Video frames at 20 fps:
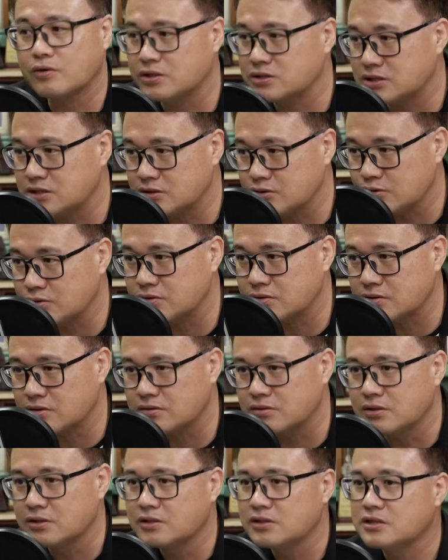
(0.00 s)
环境运
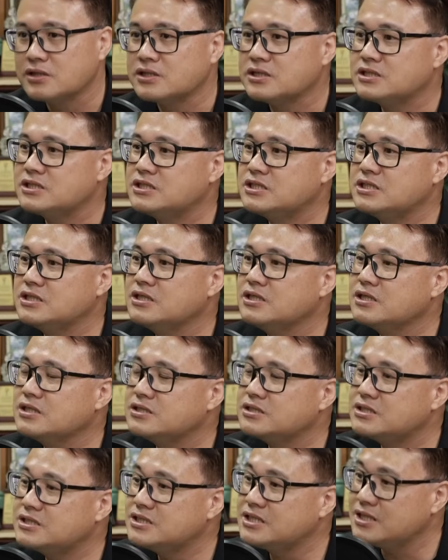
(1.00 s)
动，信
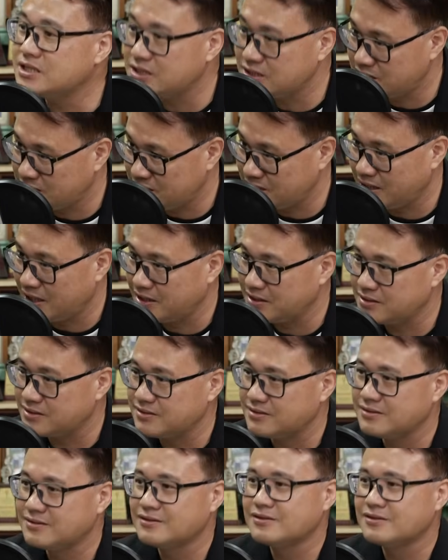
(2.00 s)
任建立起来了。